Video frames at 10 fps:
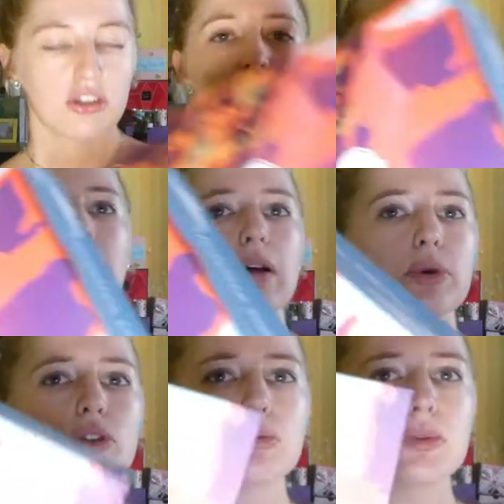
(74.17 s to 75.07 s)
Donc voilà, la
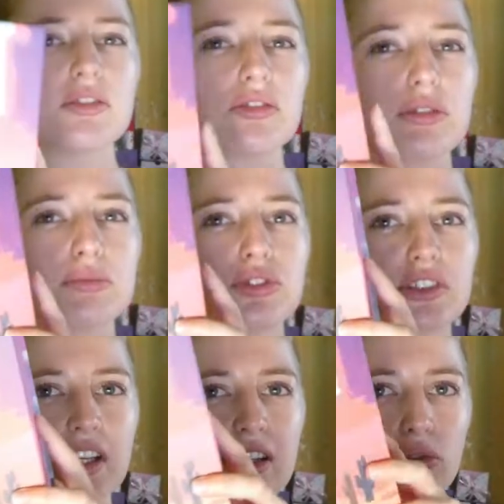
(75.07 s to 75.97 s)
box se présente comme
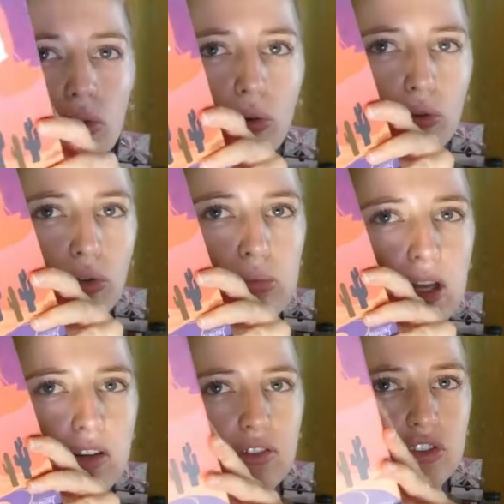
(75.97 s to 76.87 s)
ceci, elle est trop trop
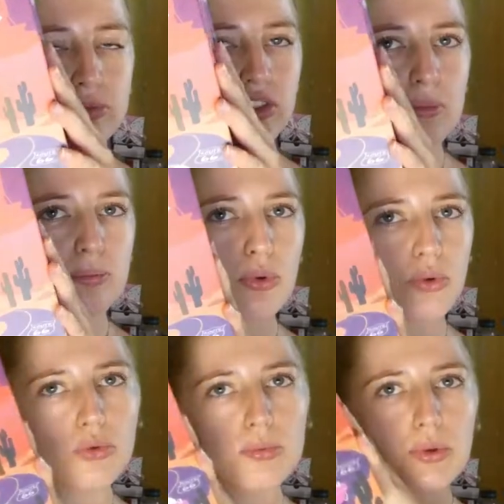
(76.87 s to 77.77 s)
belle, franchement j'aime
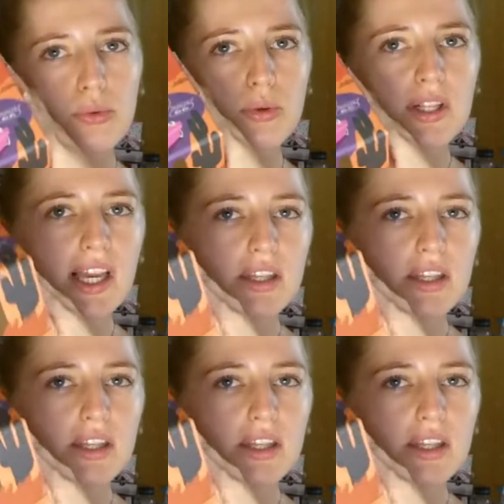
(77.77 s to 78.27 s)
beaucoup beaucoup.